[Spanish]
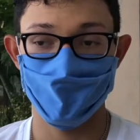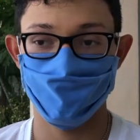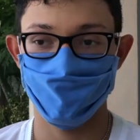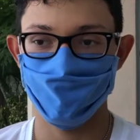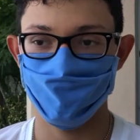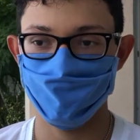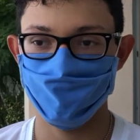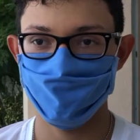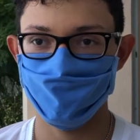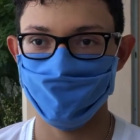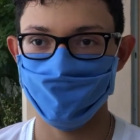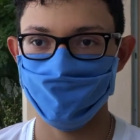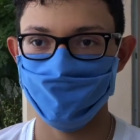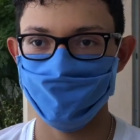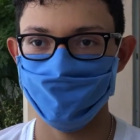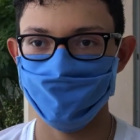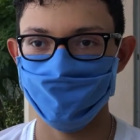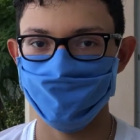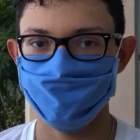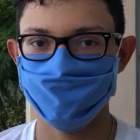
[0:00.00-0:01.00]

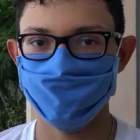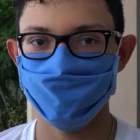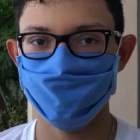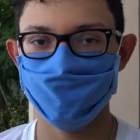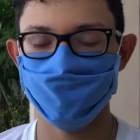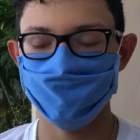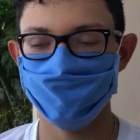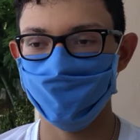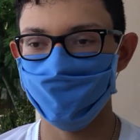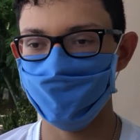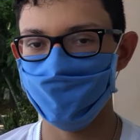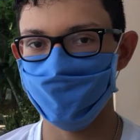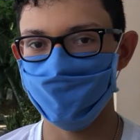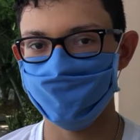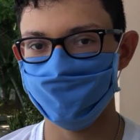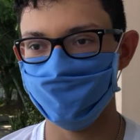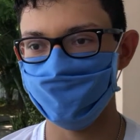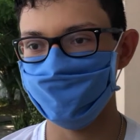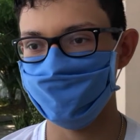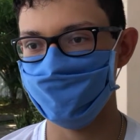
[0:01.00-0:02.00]
Pues ahorita me voy a ir a
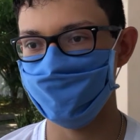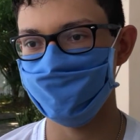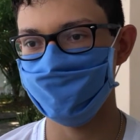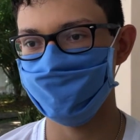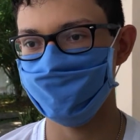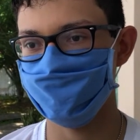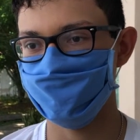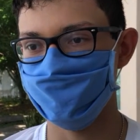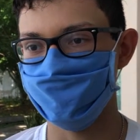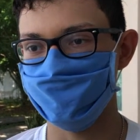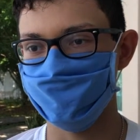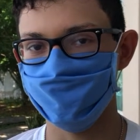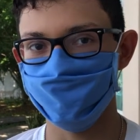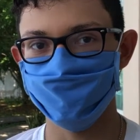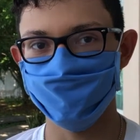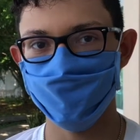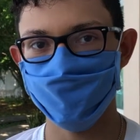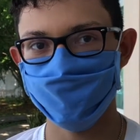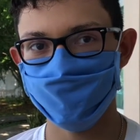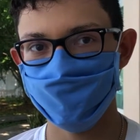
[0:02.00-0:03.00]
Estados Unidos unos
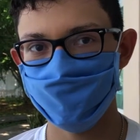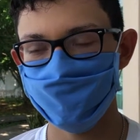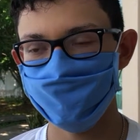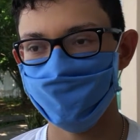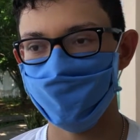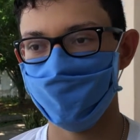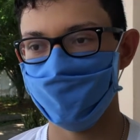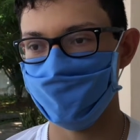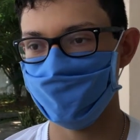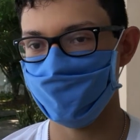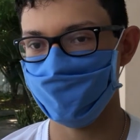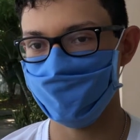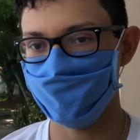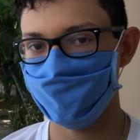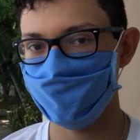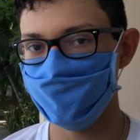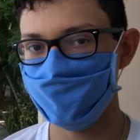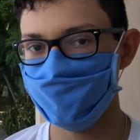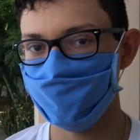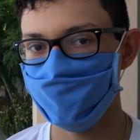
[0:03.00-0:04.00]
dos meses para
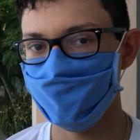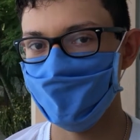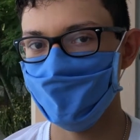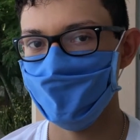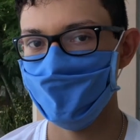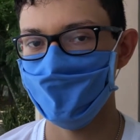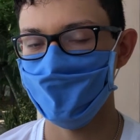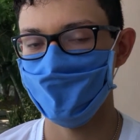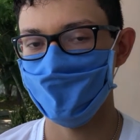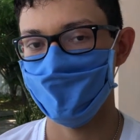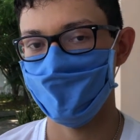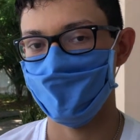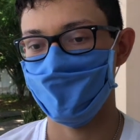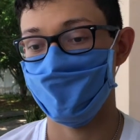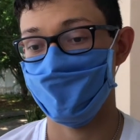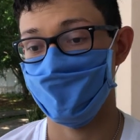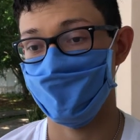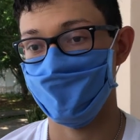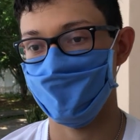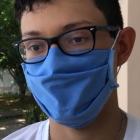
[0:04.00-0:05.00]
entrenar
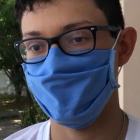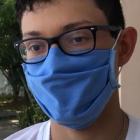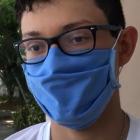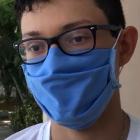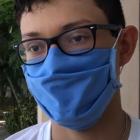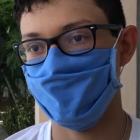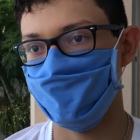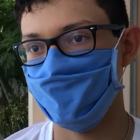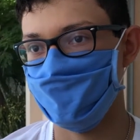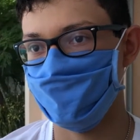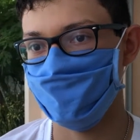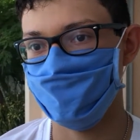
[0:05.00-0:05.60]
y